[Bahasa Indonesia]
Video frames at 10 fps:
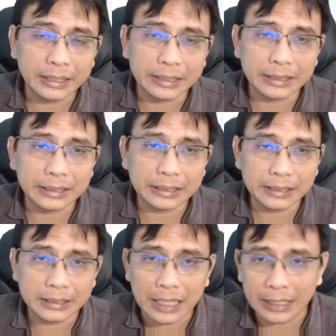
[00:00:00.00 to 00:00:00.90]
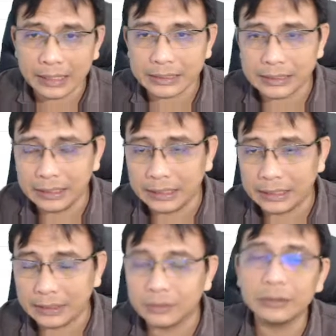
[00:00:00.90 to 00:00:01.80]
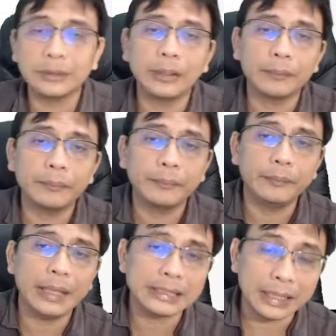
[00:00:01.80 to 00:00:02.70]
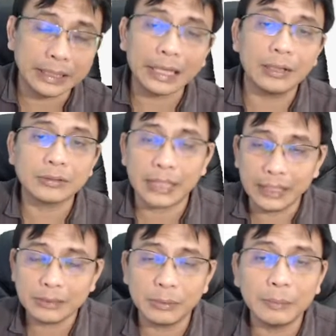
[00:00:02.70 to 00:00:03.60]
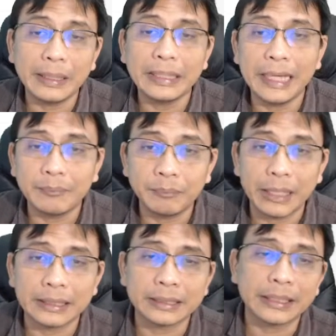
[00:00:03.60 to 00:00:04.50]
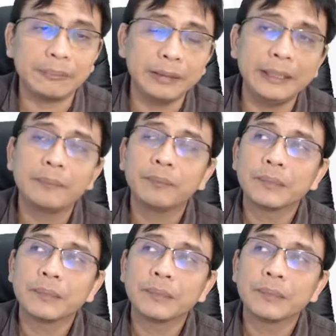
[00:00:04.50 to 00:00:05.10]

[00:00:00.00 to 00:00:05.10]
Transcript: kita tarik ke sini itu itu yang biasanya kalau saya sebenarnya paling gampang tetapi